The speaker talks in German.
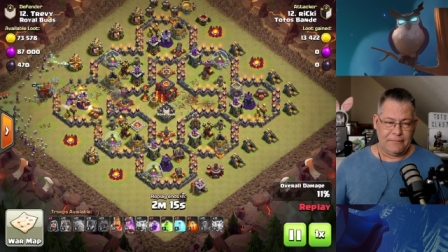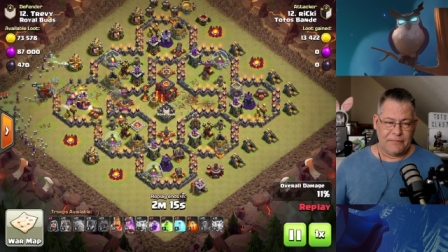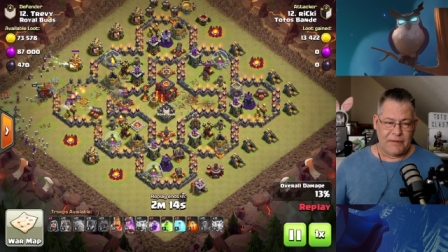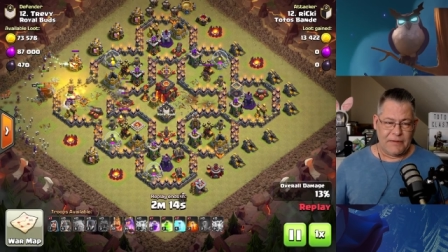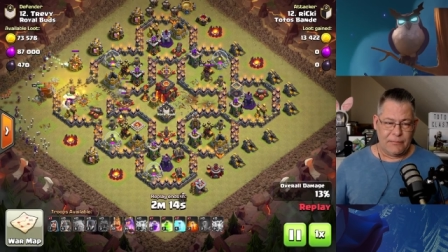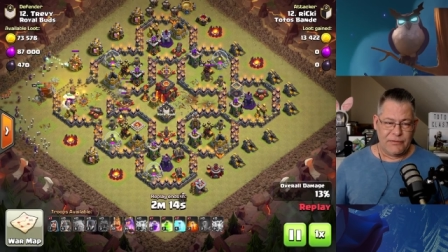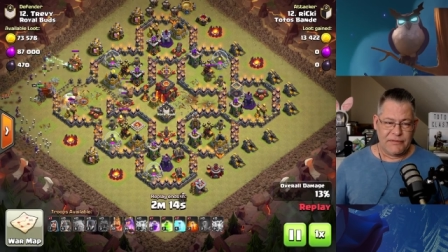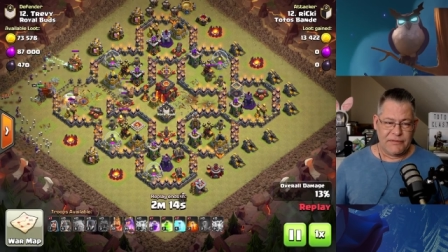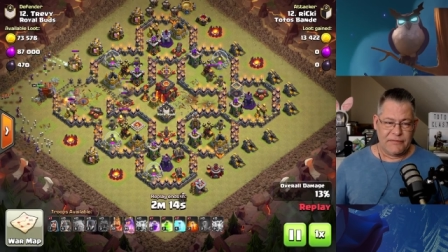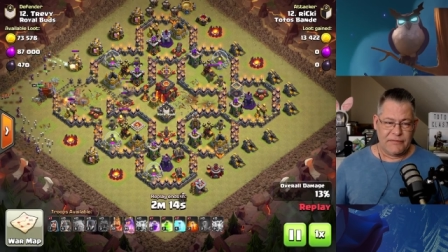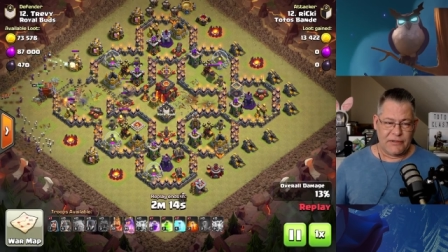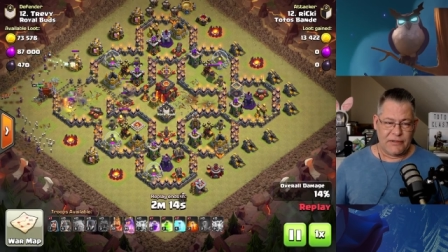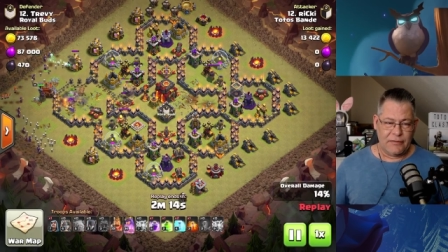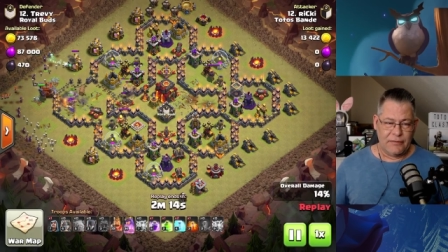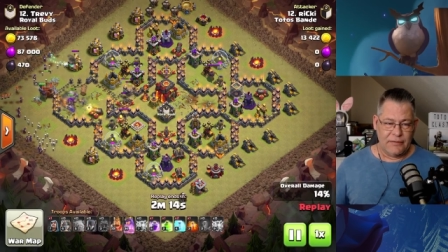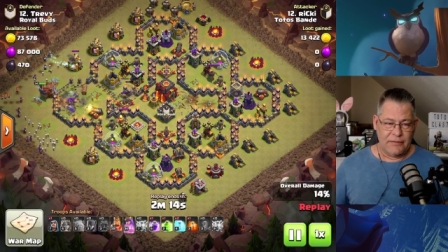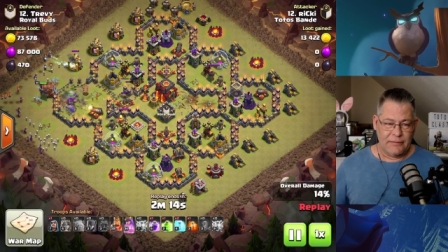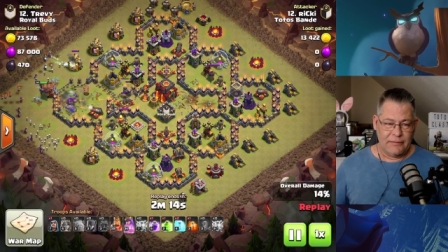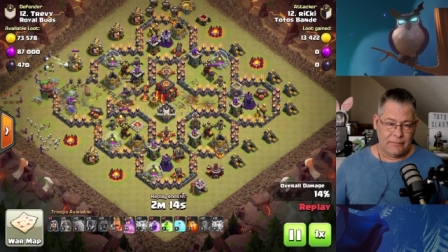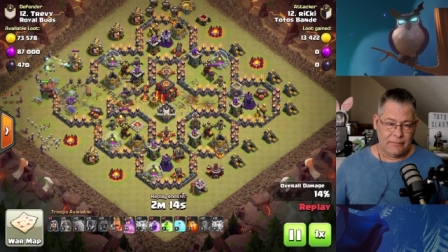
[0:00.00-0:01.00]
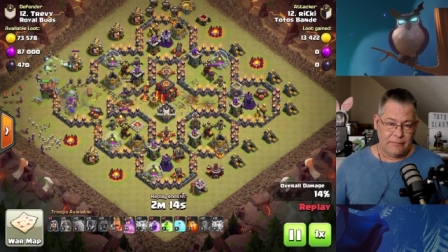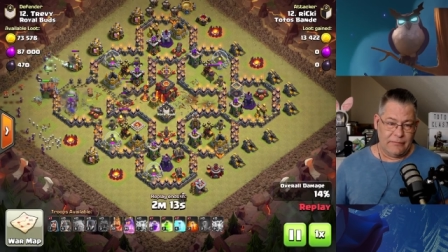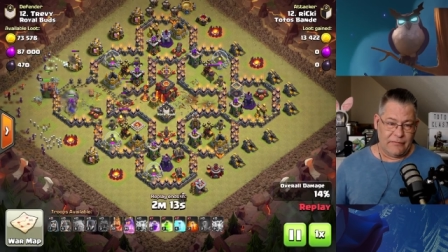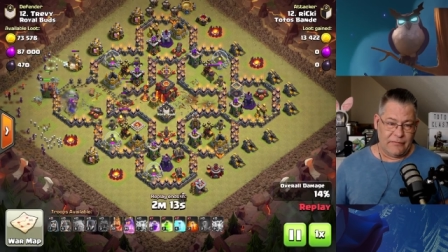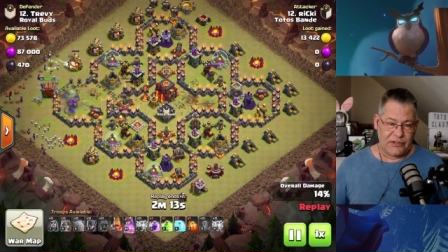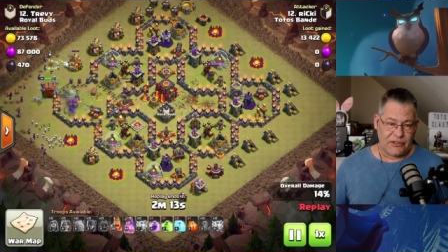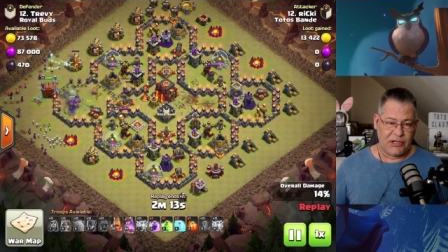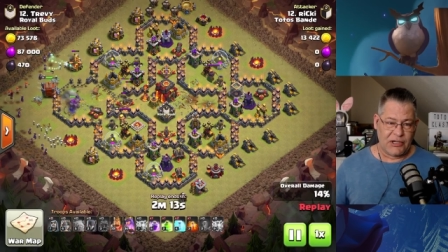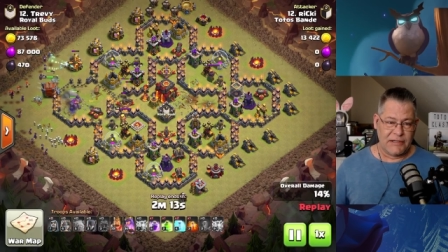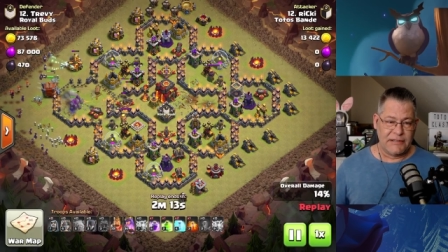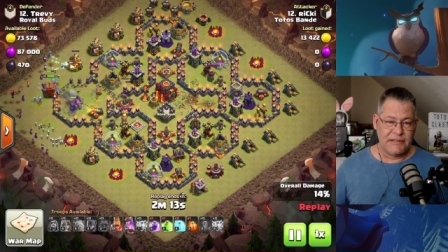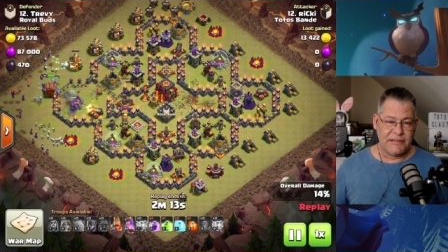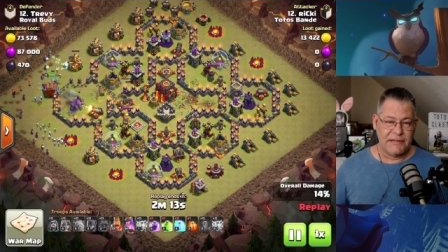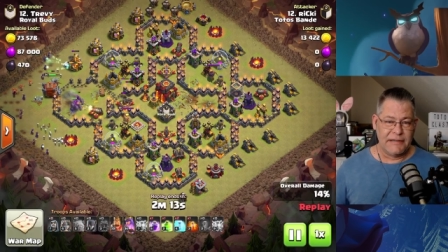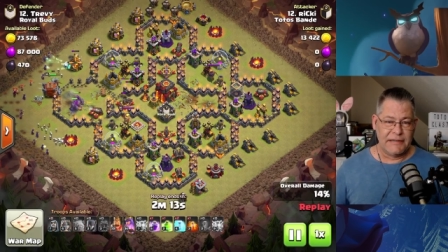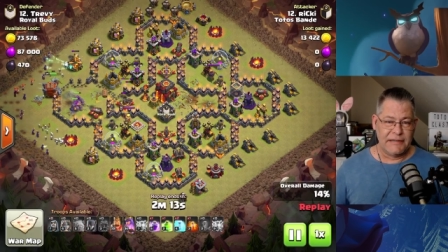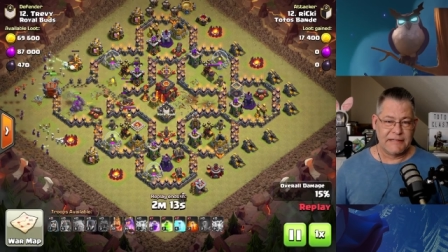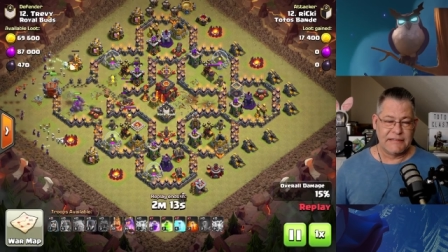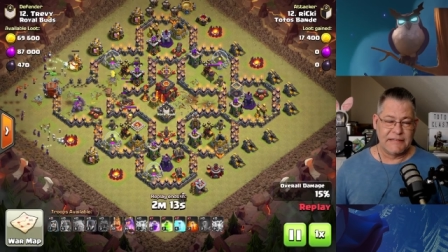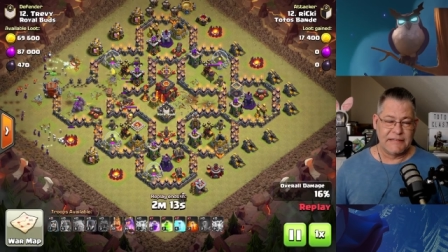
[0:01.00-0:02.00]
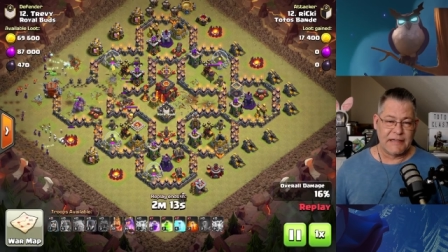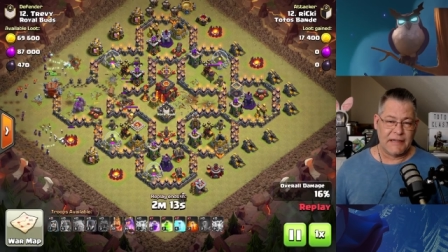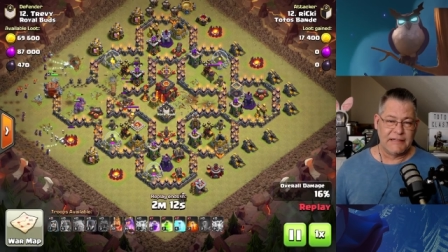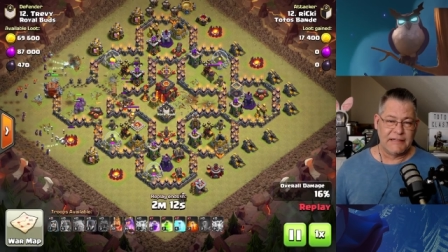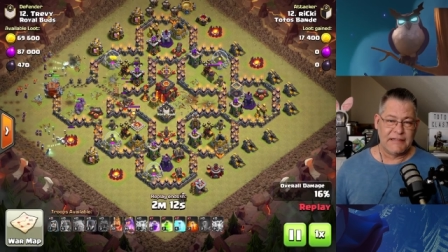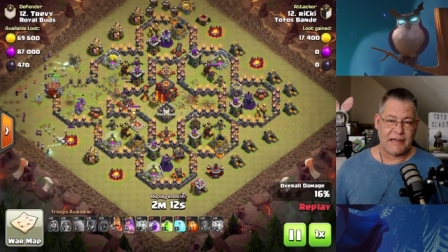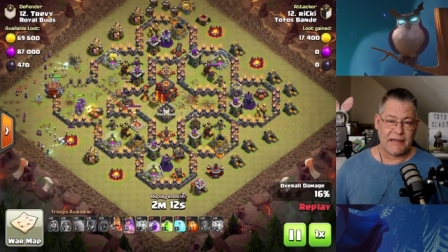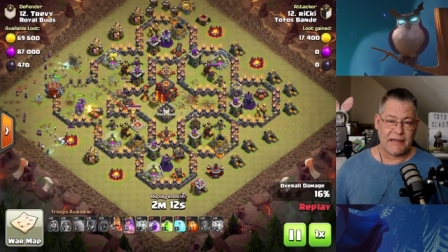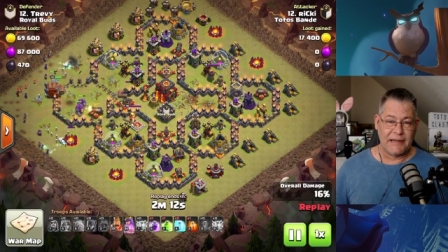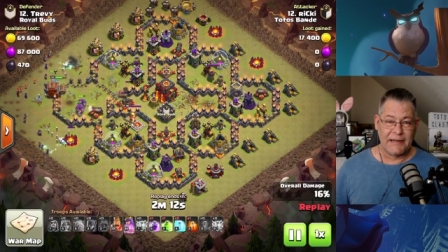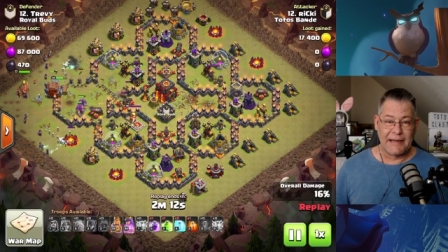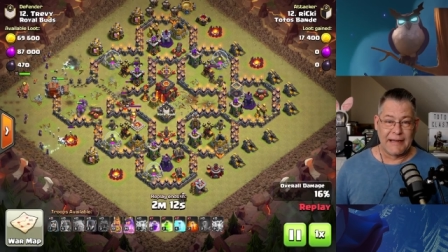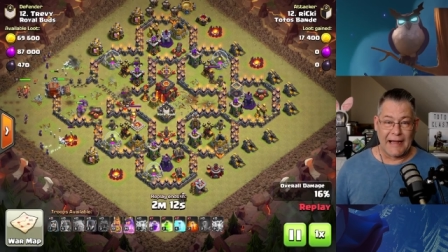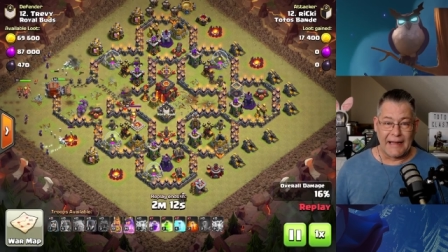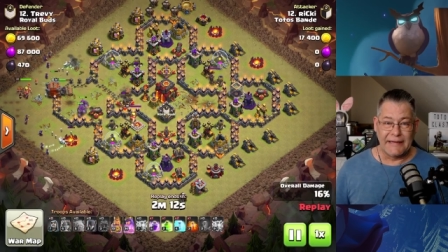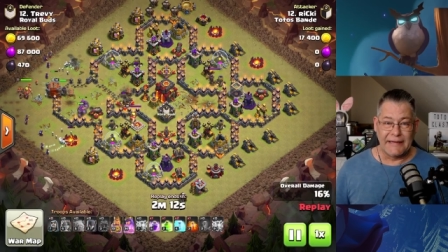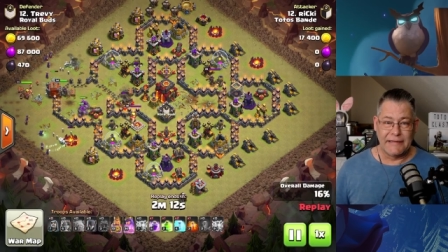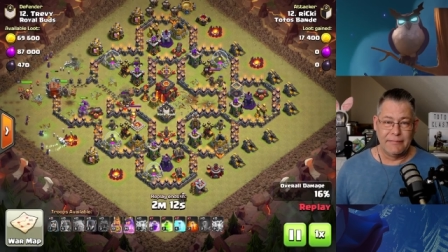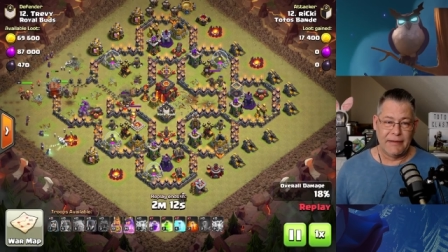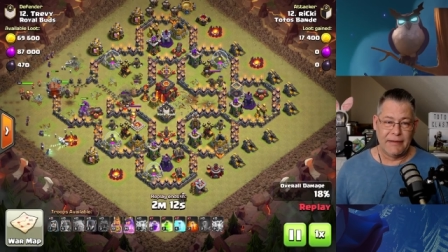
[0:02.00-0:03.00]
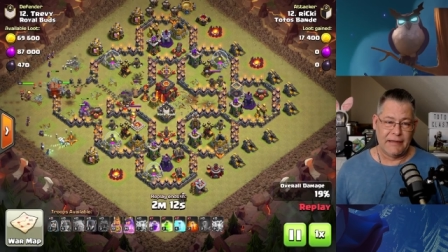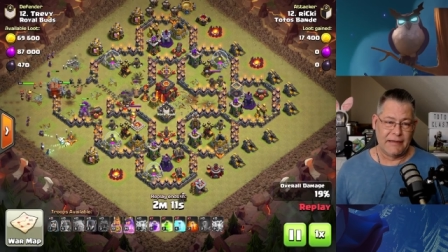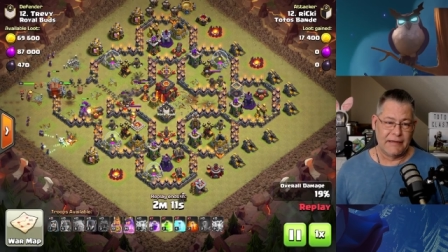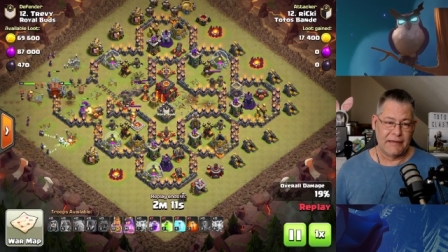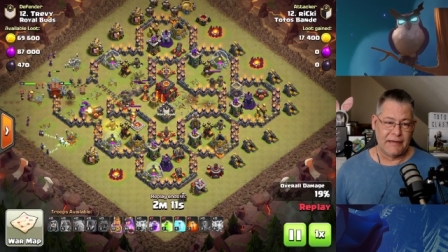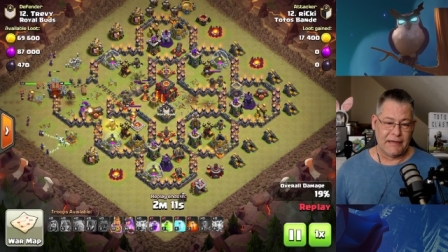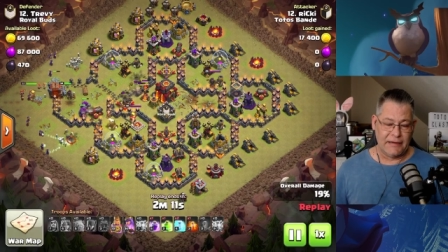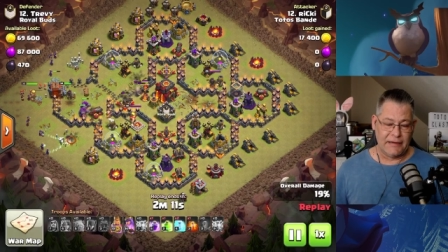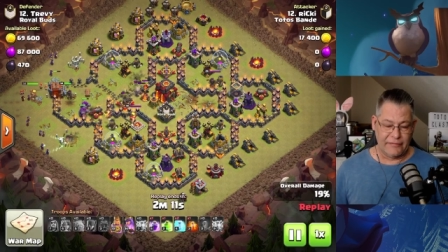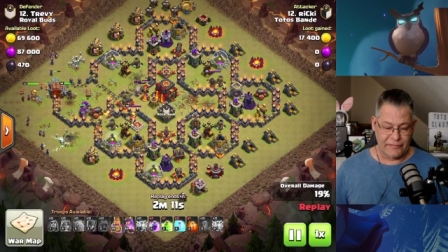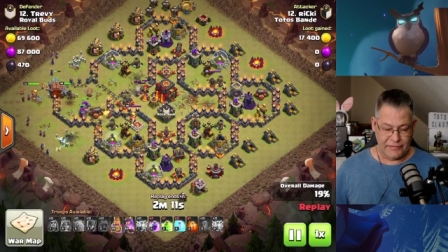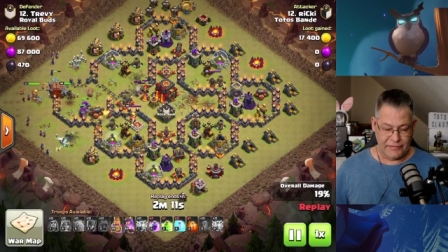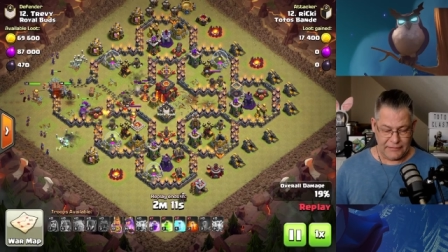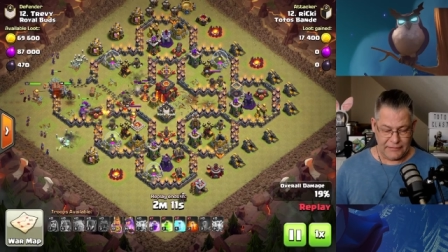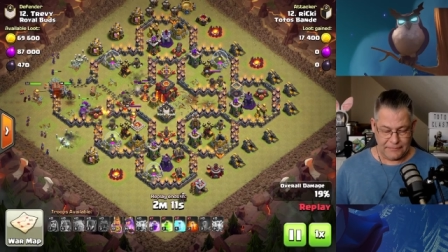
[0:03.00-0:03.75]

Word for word: Da müssen wir wahrscheinlich die nächsten drei Tage gar nicht mehr angreifen.